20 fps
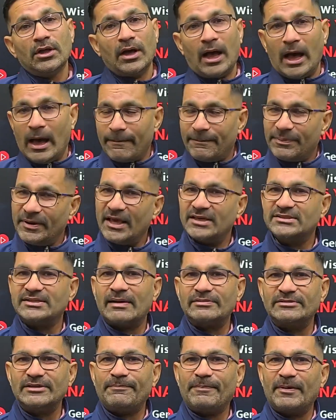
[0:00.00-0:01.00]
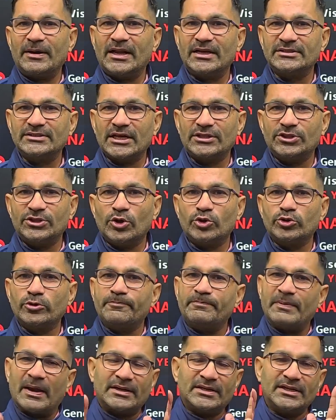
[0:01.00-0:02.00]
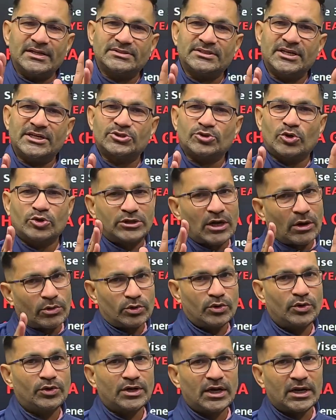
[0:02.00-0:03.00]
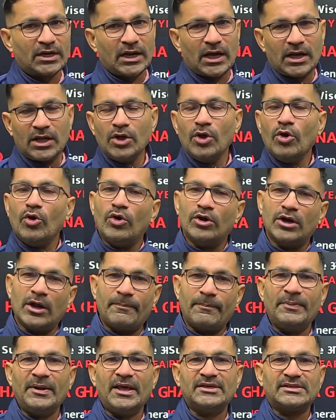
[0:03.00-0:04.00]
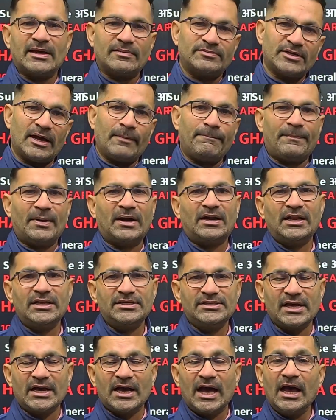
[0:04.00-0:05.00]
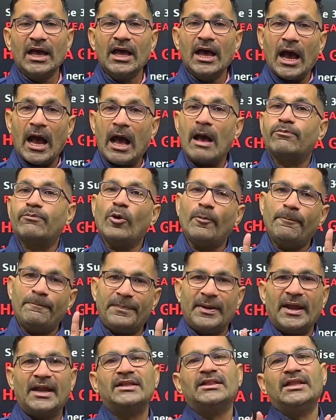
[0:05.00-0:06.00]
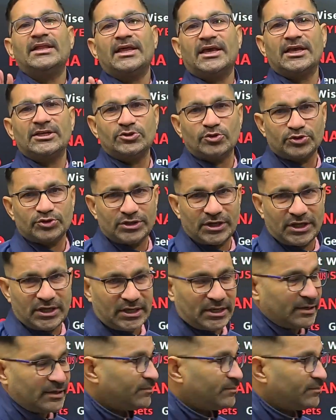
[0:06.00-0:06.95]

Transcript: अपने हिसाब से पढ़ना चाहते हो तो प्रैक्टिस शीट्स को डाउनलोड करना और अपने हिसाब से आप पढ़ लीजिएगा आपको पेड लेने की जरूरत नहीं है